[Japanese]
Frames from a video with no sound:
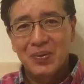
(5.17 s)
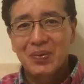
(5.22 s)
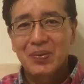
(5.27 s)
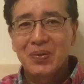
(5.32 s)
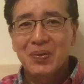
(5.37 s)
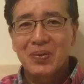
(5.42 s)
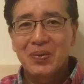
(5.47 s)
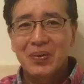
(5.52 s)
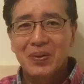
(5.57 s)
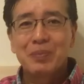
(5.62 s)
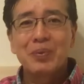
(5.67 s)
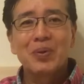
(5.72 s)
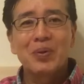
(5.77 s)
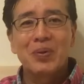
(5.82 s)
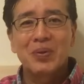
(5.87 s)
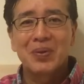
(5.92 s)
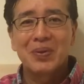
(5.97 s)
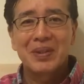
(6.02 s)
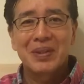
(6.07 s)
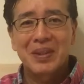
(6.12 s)
を
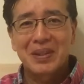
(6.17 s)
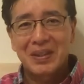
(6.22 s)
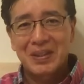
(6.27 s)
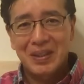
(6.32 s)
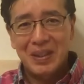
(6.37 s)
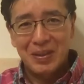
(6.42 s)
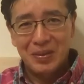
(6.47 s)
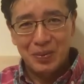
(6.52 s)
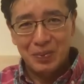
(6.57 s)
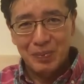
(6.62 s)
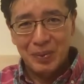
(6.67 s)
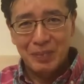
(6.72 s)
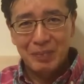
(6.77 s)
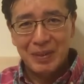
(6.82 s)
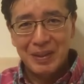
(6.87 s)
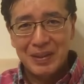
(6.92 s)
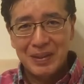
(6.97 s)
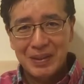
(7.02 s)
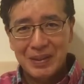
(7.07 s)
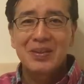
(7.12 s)
アップロードしていきたいと思い
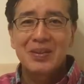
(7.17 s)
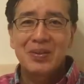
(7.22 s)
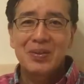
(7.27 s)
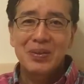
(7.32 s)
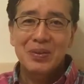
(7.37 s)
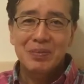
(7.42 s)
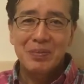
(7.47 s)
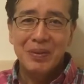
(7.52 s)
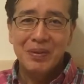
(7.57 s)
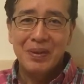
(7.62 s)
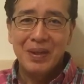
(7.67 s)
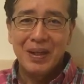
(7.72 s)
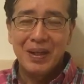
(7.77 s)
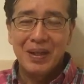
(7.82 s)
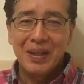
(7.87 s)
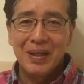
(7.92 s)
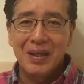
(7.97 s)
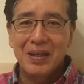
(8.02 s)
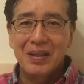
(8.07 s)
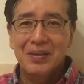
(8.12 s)
ます1つ目
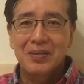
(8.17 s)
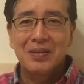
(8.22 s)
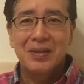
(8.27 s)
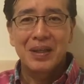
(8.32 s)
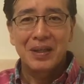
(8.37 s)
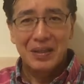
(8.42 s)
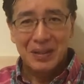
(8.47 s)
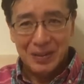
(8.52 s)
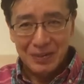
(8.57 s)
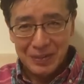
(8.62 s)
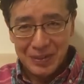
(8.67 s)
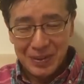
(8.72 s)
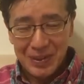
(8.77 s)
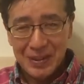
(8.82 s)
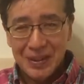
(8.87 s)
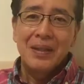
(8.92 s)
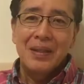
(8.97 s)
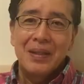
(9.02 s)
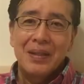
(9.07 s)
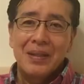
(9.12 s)
はクワガタムシ